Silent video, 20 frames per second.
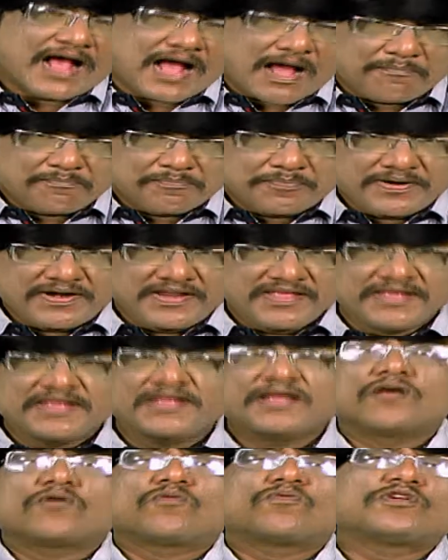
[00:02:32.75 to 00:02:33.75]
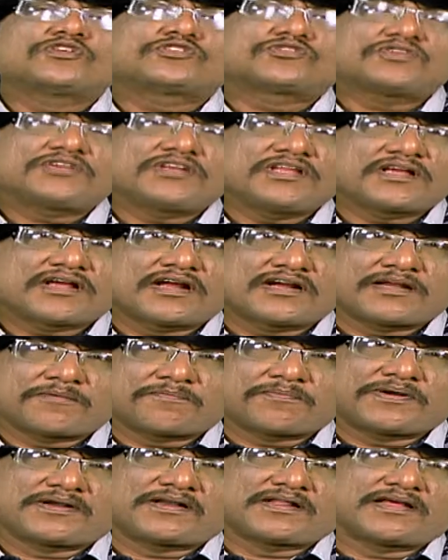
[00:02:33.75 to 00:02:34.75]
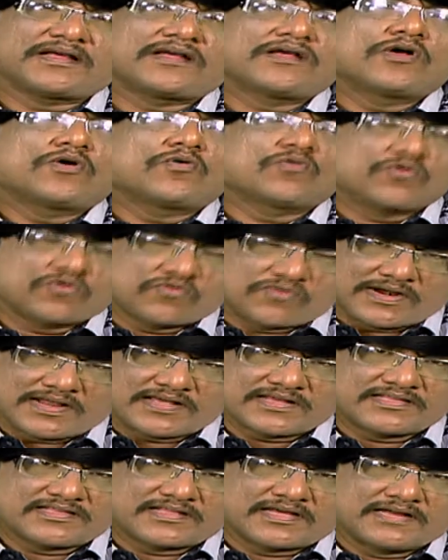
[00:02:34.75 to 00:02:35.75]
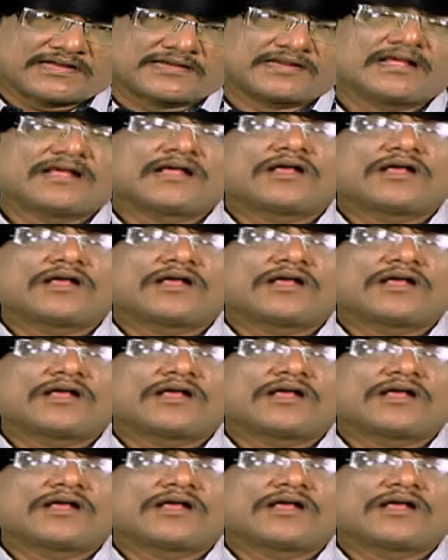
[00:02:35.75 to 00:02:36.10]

அப்படி ஒரு சுட்டிக்காட்டப்பட்ட ஒரு வழக்கு தான்